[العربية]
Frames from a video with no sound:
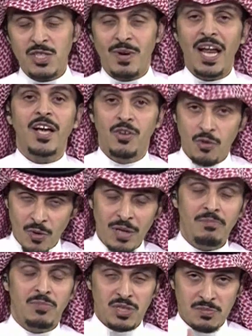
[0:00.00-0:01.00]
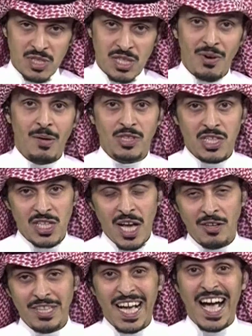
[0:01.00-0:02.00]
ولكن هو مستواه
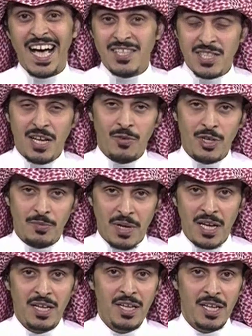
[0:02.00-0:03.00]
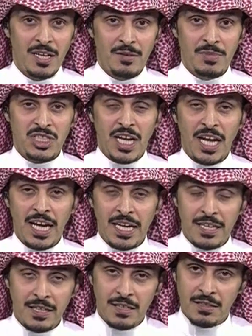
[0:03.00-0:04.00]
متصاعد خاصه وانه
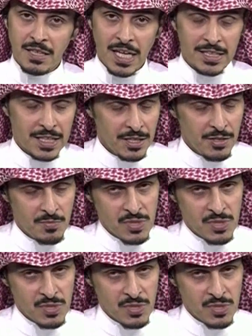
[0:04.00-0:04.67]
ميشيل آه، قاعد يقدم